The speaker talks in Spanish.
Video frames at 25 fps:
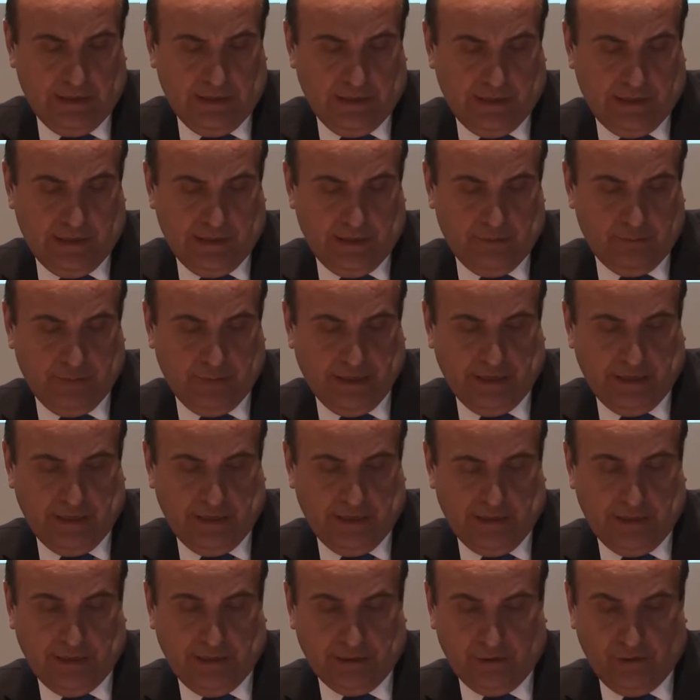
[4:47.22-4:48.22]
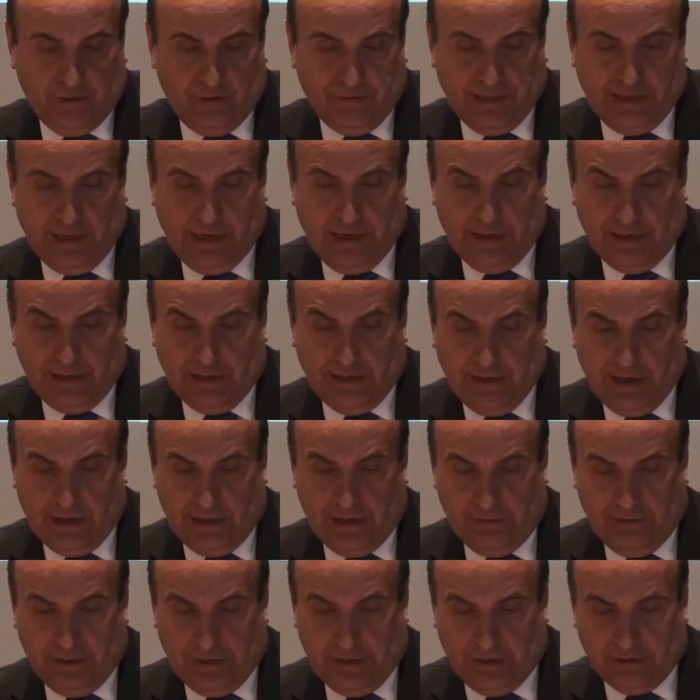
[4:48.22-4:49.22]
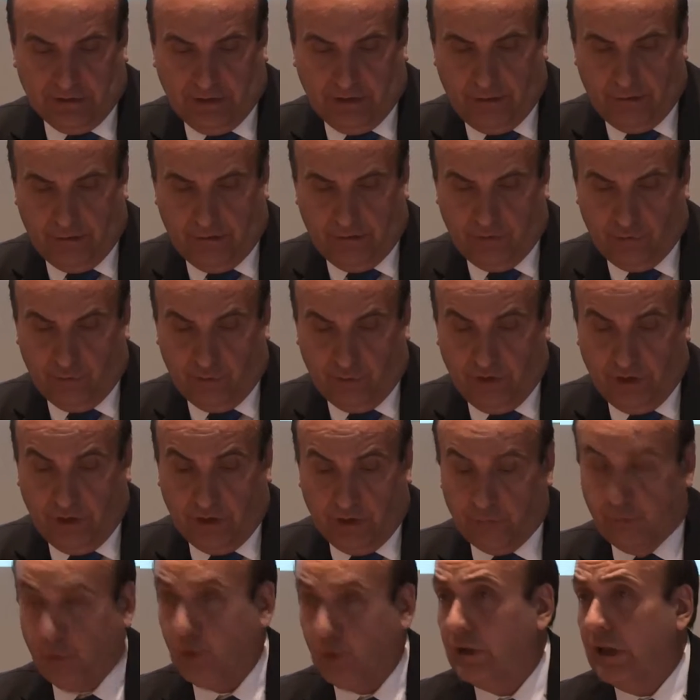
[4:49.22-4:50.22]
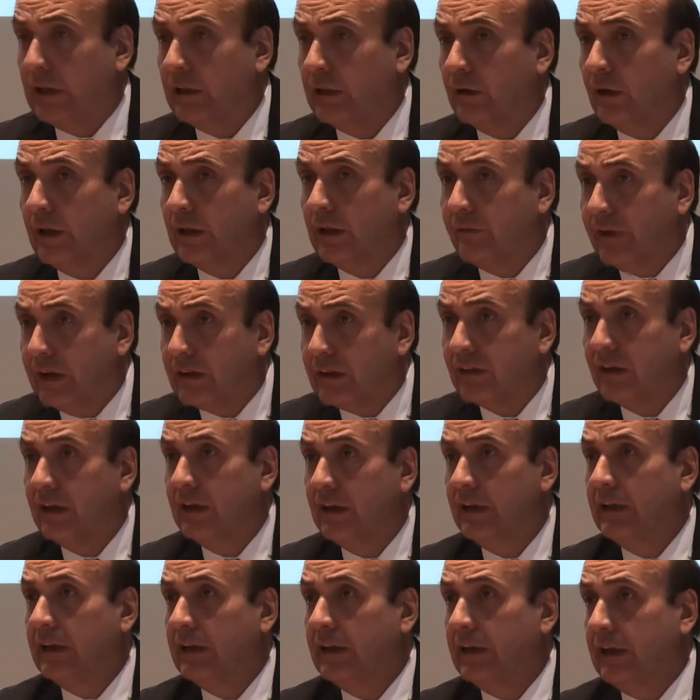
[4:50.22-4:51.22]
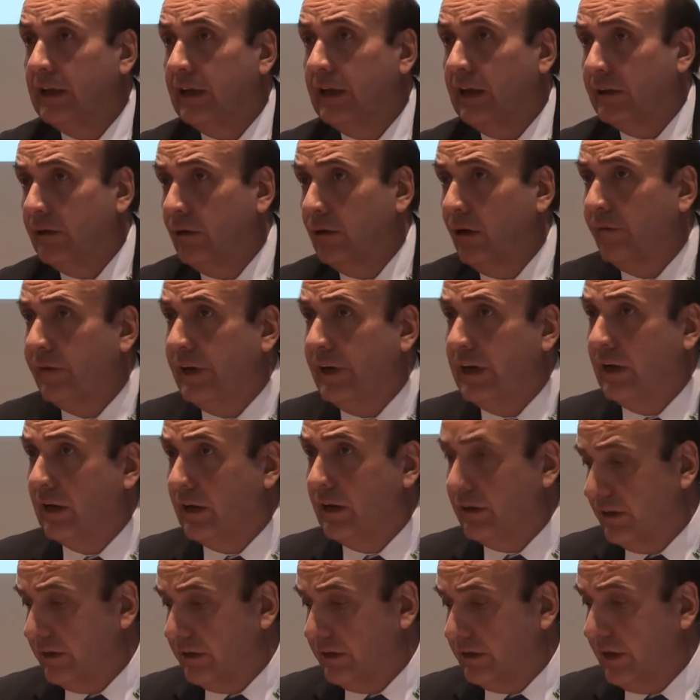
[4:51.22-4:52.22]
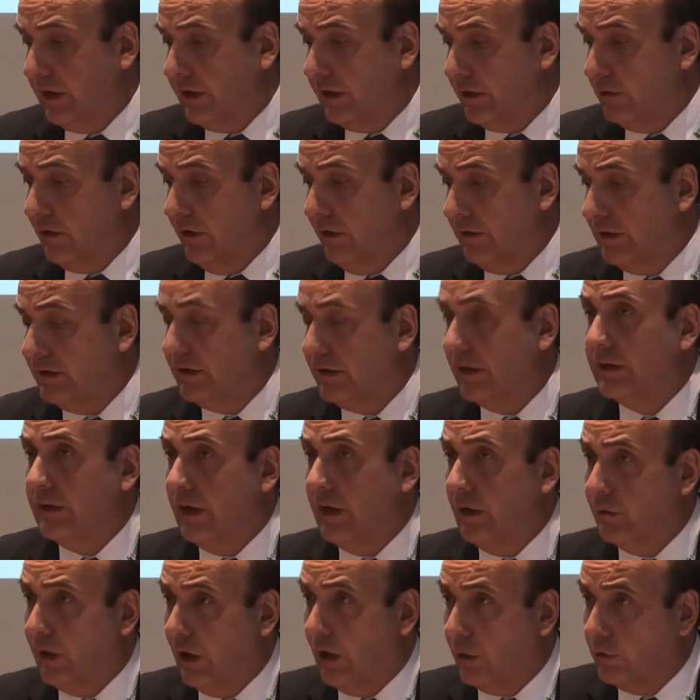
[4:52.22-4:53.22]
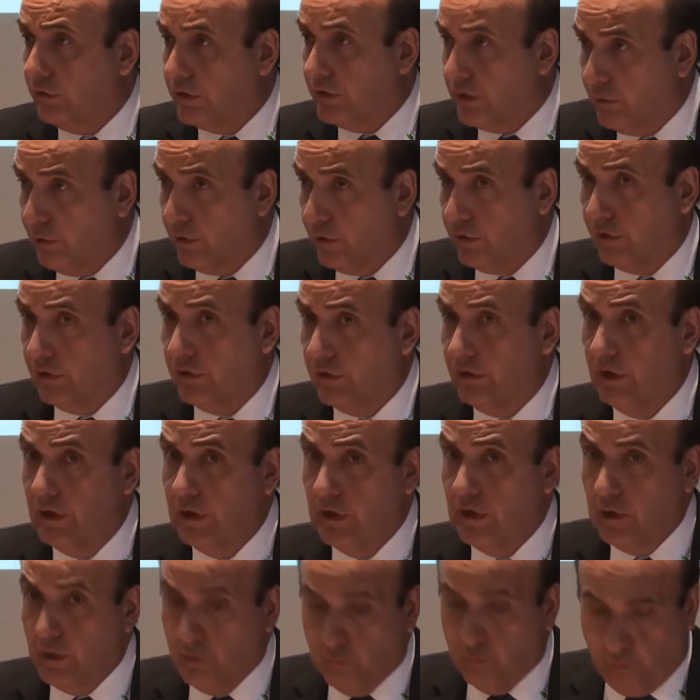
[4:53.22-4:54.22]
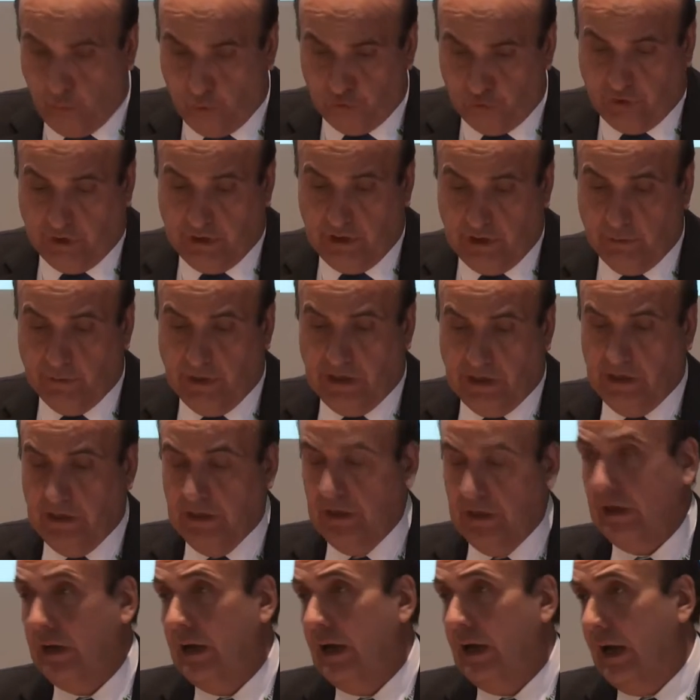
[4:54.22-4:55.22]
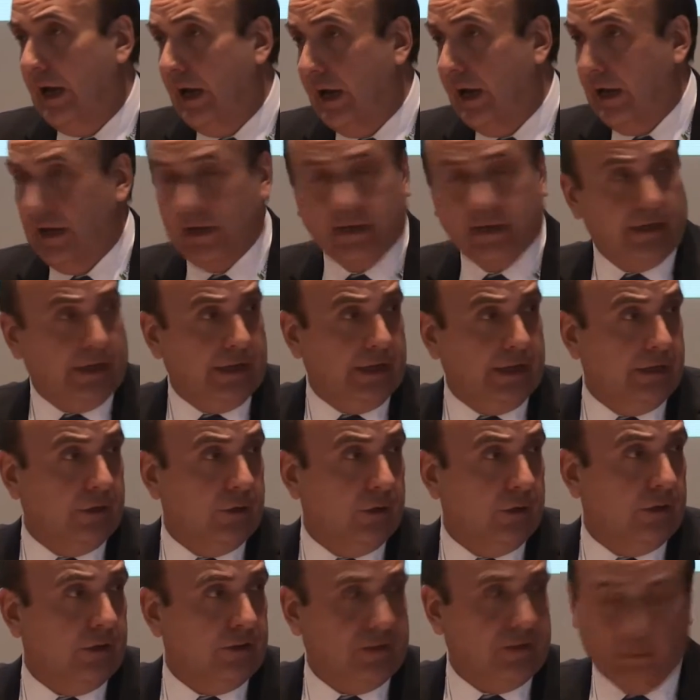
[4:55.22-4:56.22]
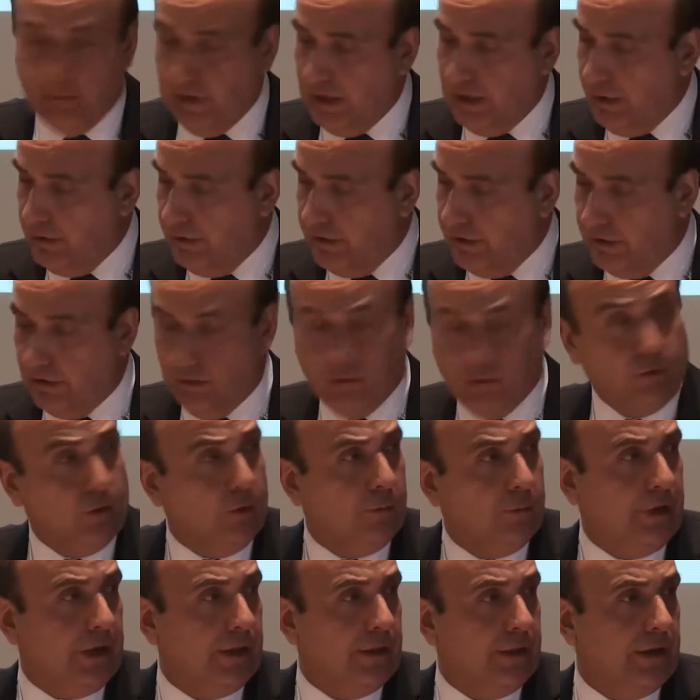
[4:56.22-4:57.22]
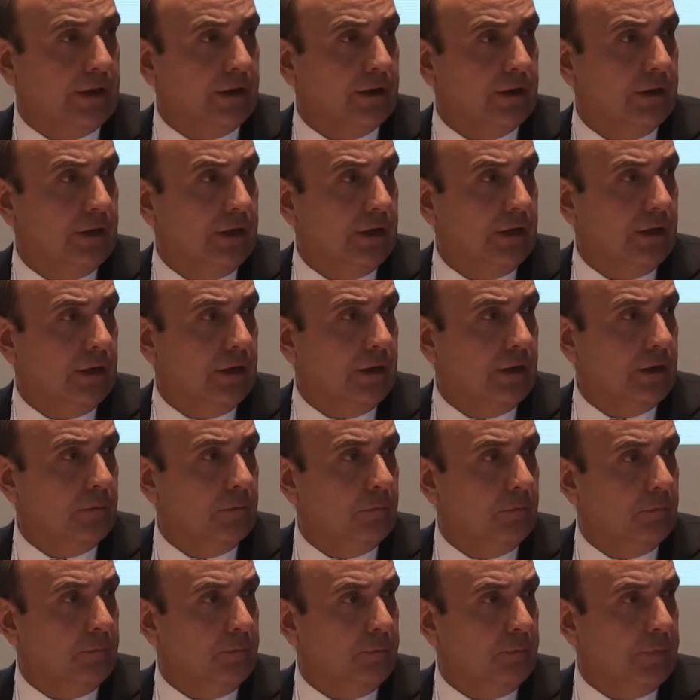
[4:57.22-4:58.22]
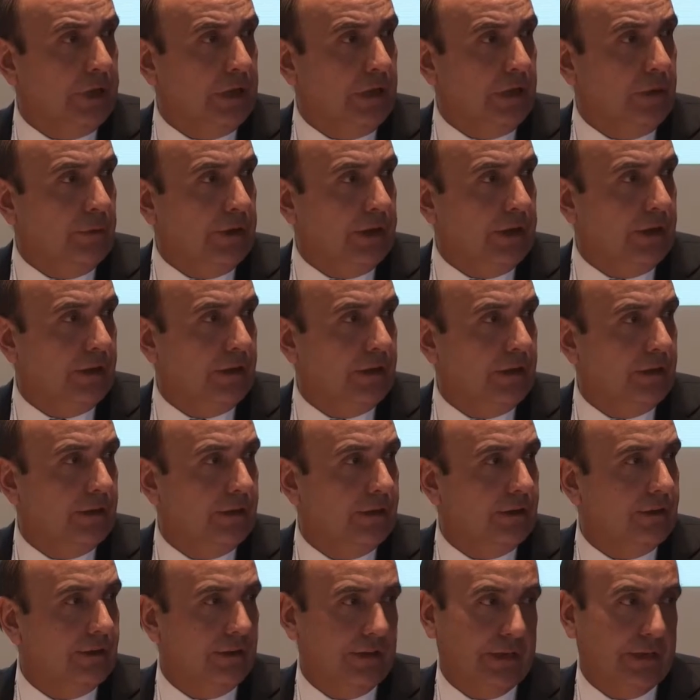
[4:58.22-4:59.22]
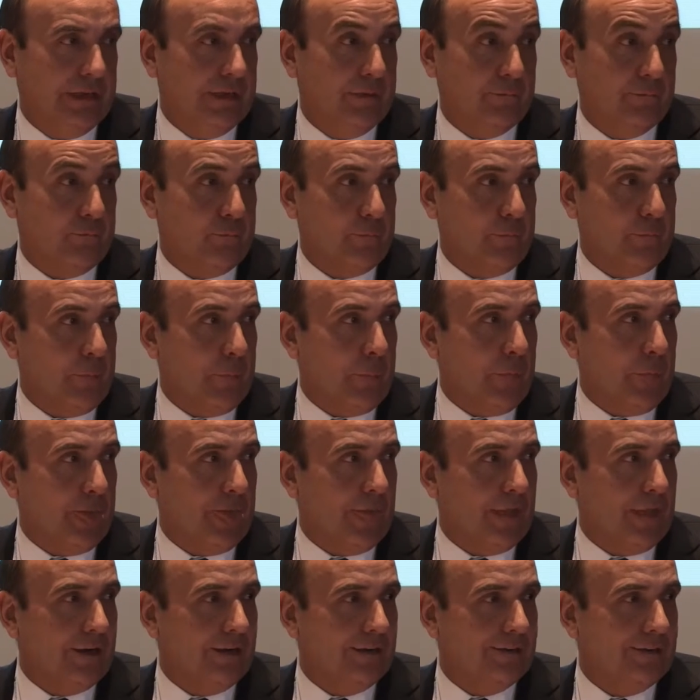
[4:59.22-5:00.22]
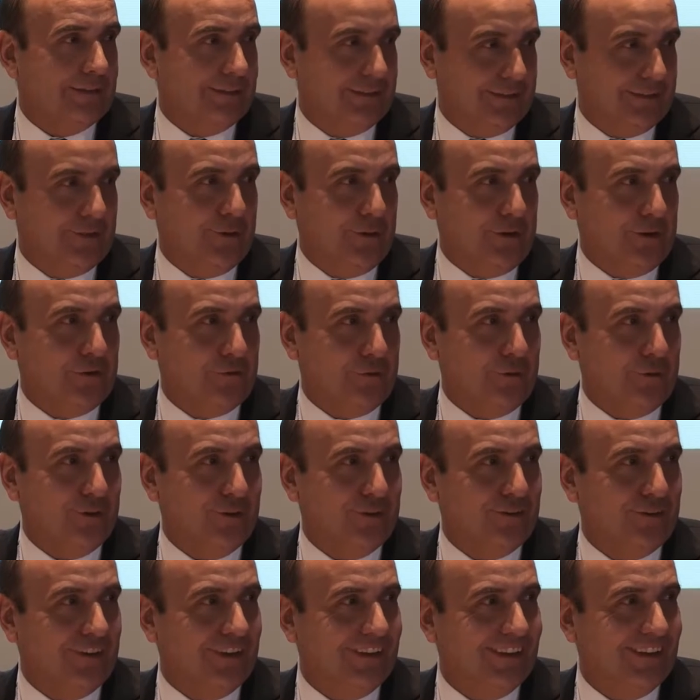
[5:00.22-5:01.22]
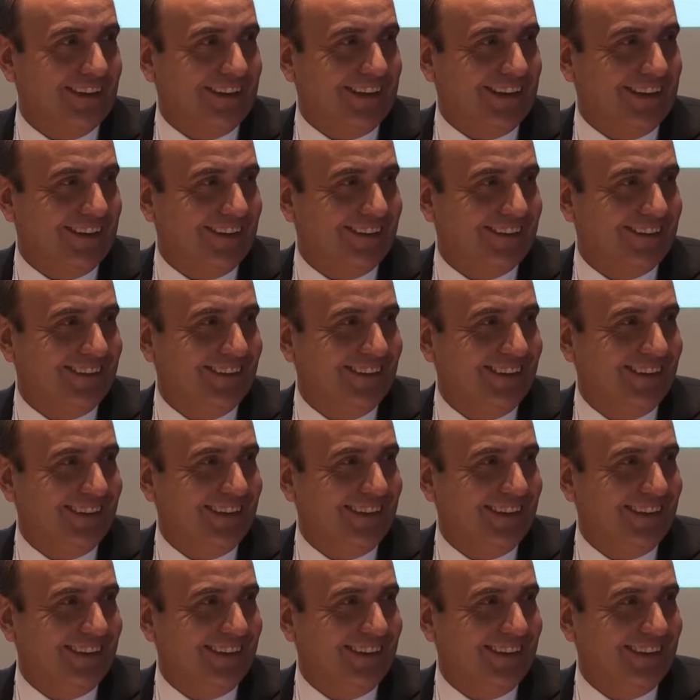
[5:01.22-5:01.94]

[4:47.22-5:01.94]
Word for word: eh, para Latinoamérica y el Caribe de las Naciones Unidas. Por lo tanto, además, en Latinoamérica las energías renovables tendrían una contribución positiva a eh, no desaparecer o no perder PIB. corre solo. Corre solo, sí. Gracias.